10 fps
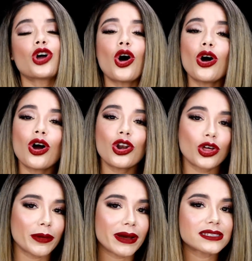todo lo
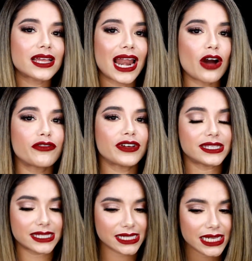demás del outfit
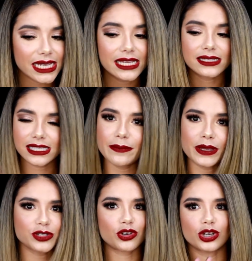sí, sí
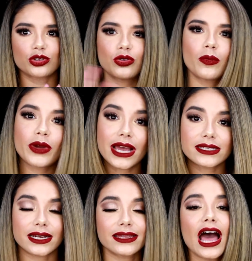pienso que estuvo muy
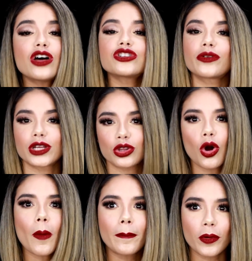acertado, sobre
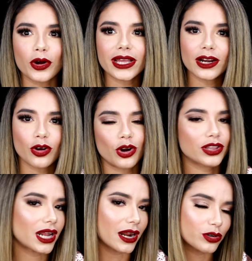todo porque el color
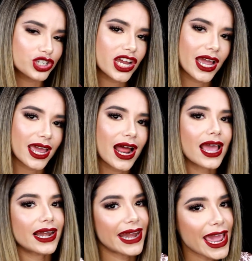de la noche era
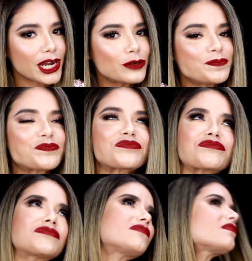el negro.
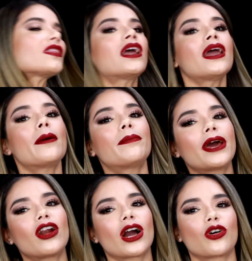
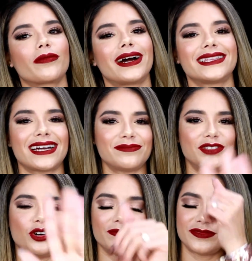Pero la corbata,
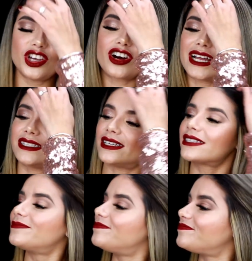no, no gracias.
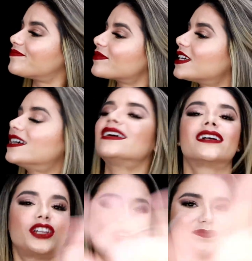No,